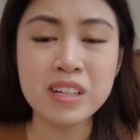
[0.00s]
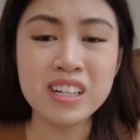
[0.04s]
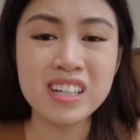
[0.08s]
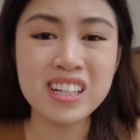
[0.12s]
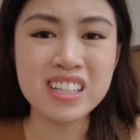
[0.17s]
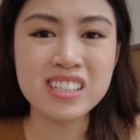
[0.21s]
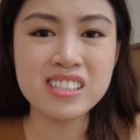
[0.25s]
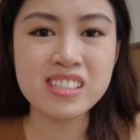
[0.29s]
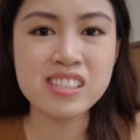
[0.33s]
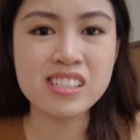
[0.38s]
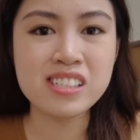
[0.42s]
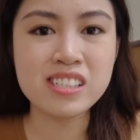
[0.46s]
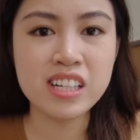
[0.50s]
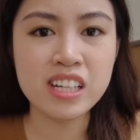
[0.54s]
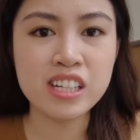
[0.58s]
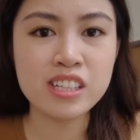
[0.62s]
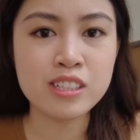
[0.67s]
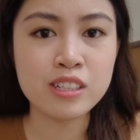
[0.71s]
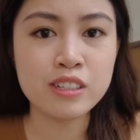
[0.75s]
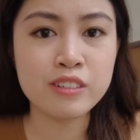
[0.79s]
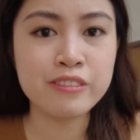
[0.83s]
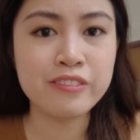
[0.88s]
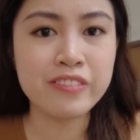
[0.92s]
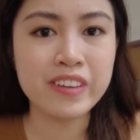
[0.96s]
may
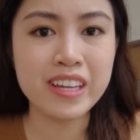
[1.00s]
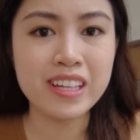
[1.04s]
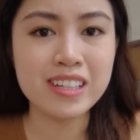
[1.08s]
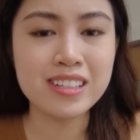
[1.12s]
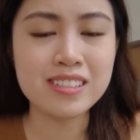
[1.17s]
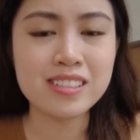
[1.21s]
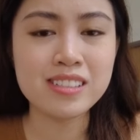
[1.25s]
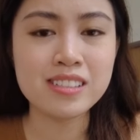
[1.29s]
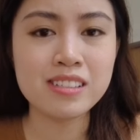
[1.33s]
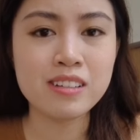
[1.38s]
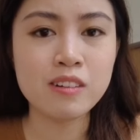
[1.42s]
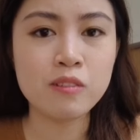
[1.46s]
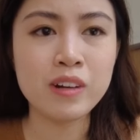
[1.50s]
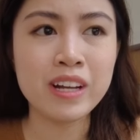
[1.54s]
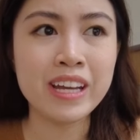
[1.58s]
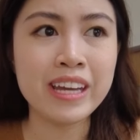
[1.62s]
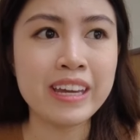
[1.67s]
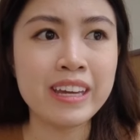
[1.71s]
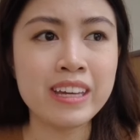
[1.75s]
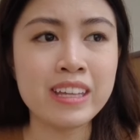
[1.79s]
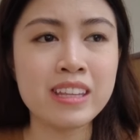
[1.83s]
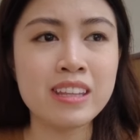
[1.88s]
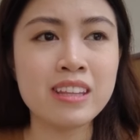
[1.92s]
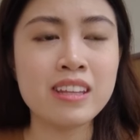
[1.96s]
registration phase
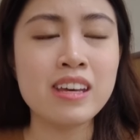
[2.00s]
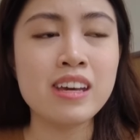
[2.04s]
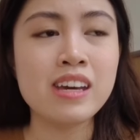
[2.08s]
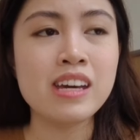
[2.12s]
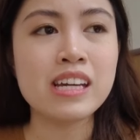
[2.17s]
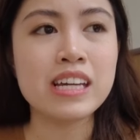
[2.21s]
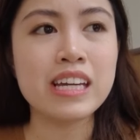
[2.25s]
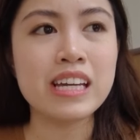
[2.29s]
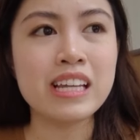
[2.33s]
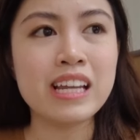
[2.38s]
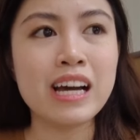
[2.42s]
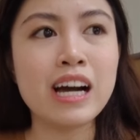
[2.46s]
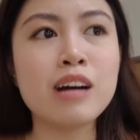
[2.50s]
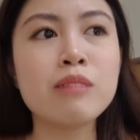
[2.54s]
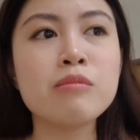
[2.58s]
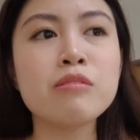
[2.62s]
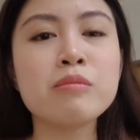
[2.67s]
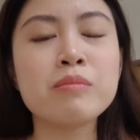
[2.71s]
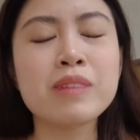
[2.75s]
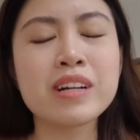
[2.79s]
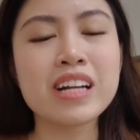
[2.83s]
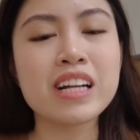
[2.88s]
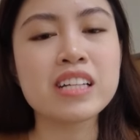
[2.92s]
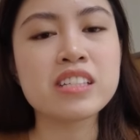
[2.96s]
wherein kailangan
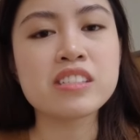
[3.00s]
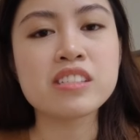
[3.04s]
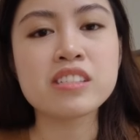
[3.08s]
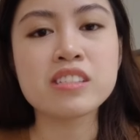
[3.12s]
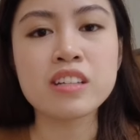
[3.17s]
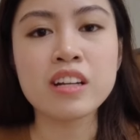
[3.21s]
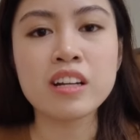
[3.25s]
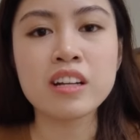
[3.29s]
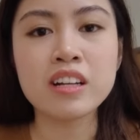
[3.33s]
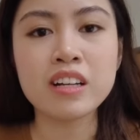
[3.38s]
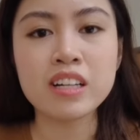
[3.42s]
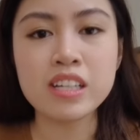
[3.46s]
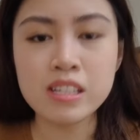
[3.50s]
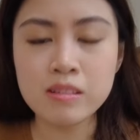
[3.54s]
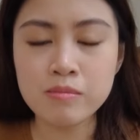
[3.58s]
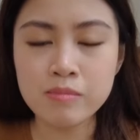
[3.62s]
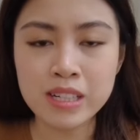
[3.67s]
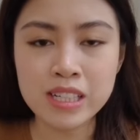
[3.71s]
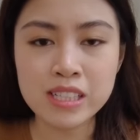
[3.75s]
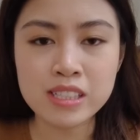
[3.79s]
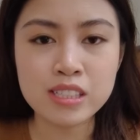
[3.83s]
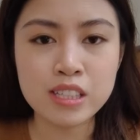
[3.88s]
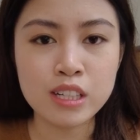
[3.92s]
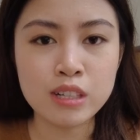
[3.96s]
mo mag-register ng
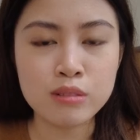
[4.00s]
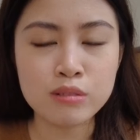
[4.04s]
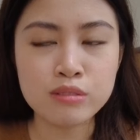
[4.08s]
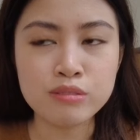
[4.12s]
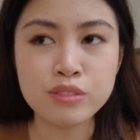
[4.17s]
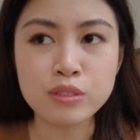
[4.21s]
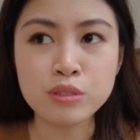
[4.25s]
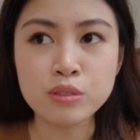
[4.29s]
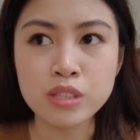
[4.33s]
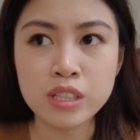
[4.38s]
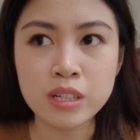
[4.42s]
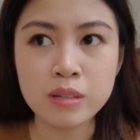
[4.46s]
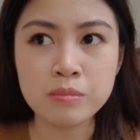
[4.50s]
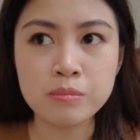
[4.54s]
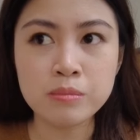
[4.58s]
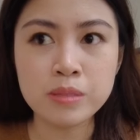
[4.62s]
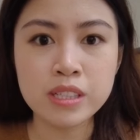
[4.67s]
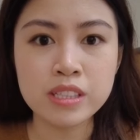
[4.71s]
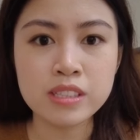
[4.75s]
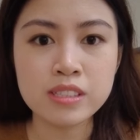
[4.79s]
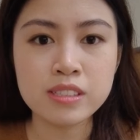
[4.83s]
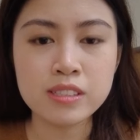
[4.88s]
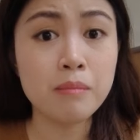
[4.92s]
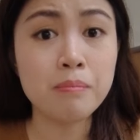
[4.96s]
emails and phone numbers